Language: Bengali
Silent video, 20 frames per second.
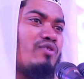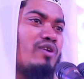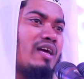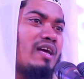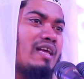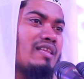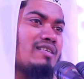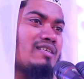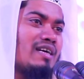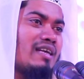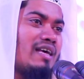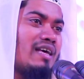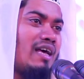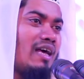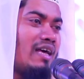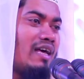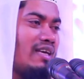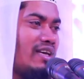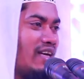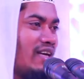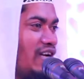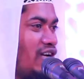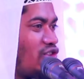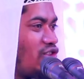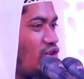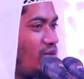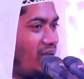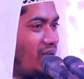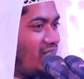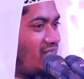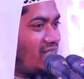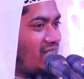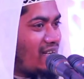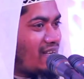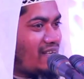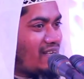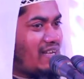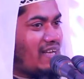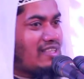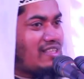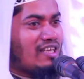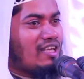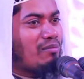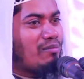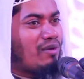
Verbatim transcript: ফরিয়াদ জানাই তুমি জান্নাতের